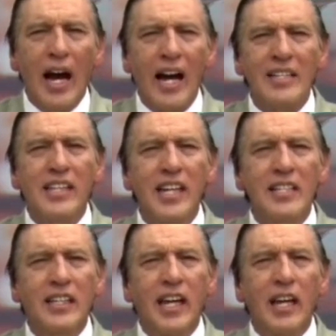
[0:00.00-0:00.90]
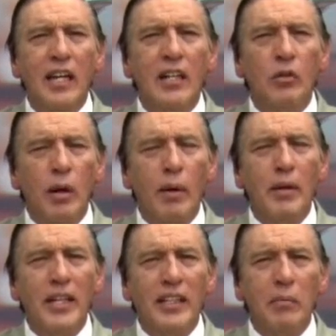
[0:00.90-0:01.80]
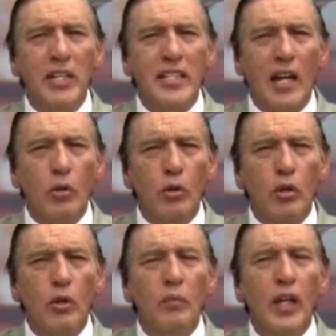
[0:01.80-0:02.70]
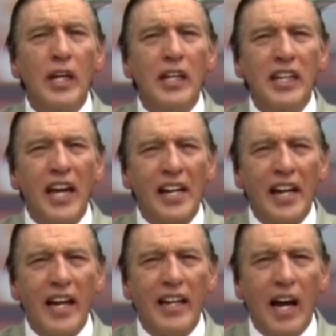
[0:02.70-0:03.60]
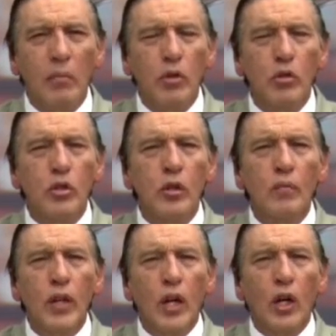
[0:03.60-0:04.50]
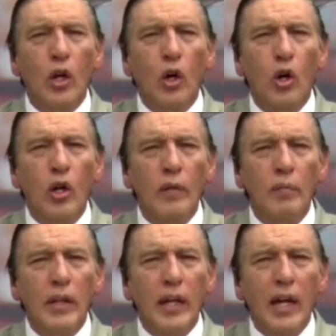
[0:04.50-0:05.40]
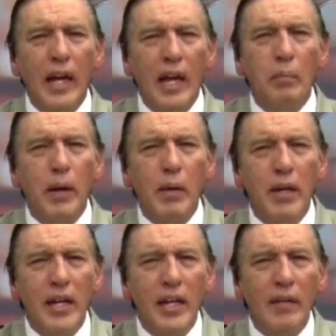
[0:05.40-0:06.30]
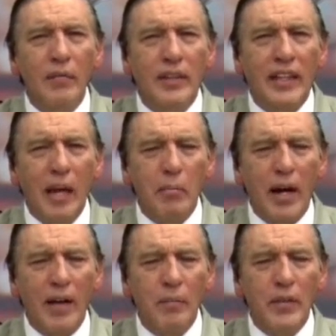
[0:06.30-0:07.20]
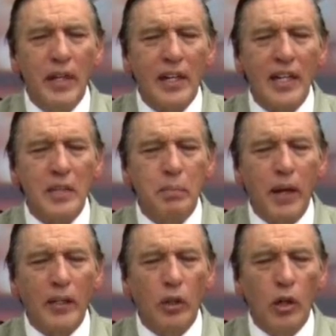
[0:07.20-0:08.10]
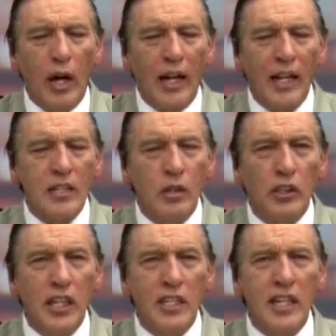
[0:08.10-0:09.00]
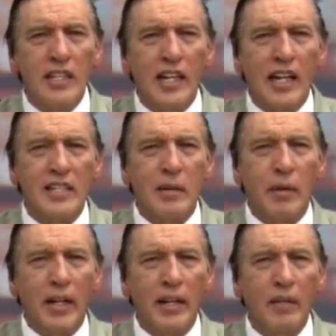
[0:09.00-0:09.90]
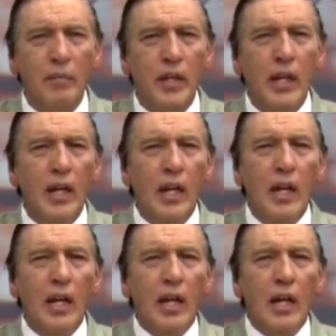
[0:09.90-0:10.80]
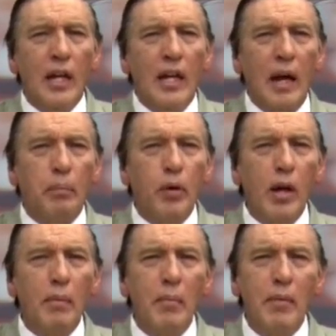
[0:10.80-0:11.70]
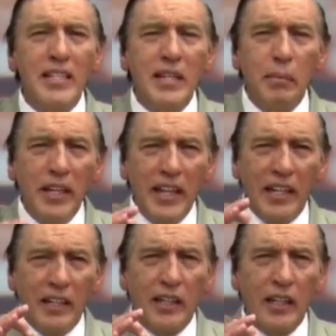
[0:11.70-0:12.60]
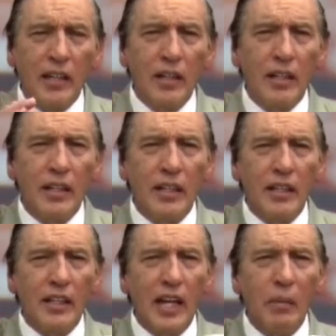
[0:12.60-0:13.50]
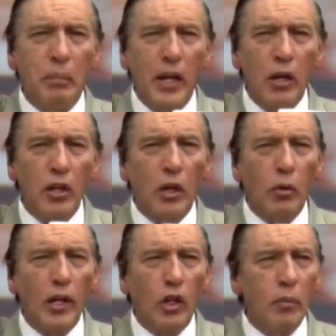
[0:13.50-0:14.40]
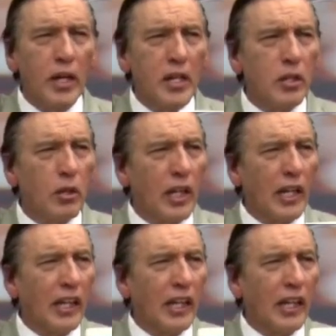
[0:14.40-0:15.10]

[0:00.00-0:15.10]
Así es que nuevamente mi saludo y arrancamos con el primer tema respecto a las noticias de la semana. La prueba más evidente del periódico El Comercio del